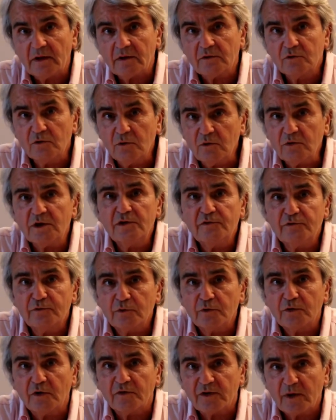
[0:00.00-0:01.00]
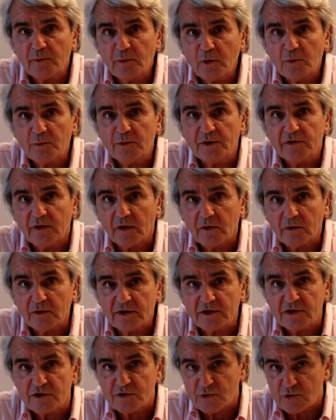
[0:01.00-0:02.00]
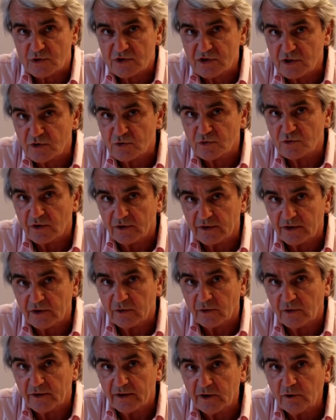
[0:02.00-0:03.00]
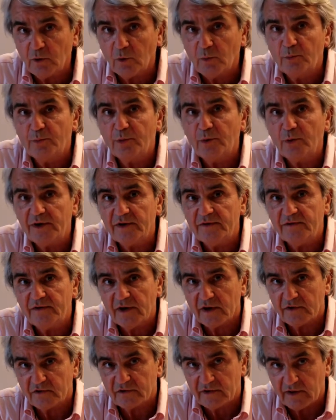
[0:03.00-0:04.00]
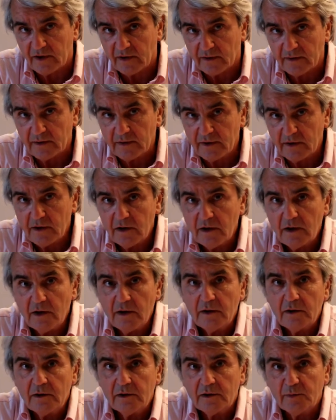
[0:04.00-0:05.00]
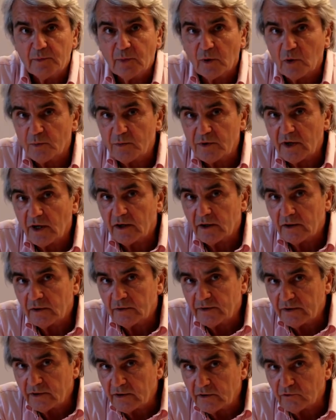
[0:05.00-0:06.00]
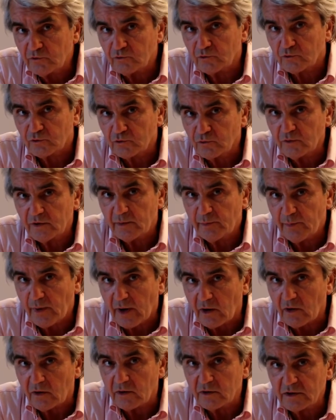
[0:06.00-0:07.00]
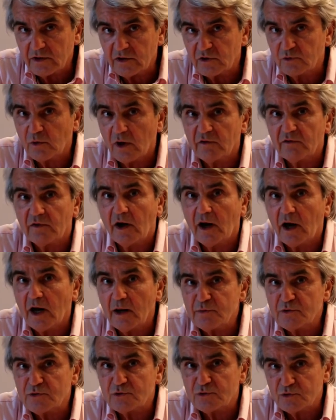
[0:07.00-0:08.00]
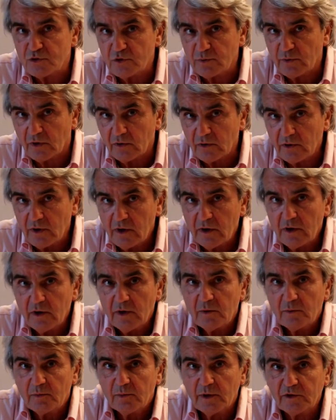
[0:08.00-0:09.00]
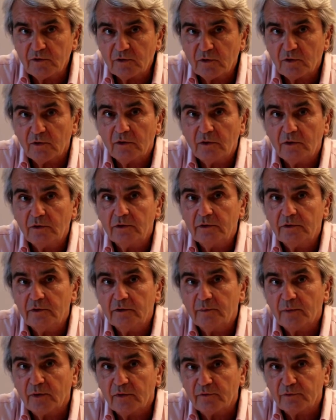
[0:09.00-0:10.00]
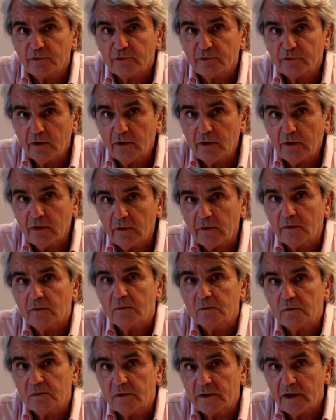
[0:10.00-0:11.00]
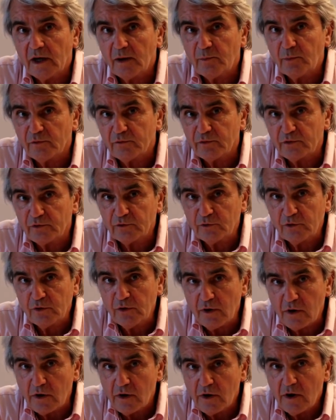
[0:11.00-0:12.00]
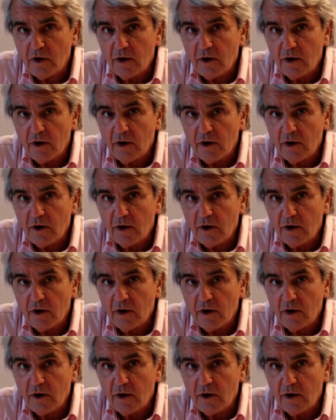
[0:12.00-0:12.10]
Donc il faut, dans un premier temps, qu'il se situe dans l'école. Et on peut l'aider à cela. Les premiers à l'aider, ce sont les parents qui doivent absolument mettre euh, le professeur ou la professeure,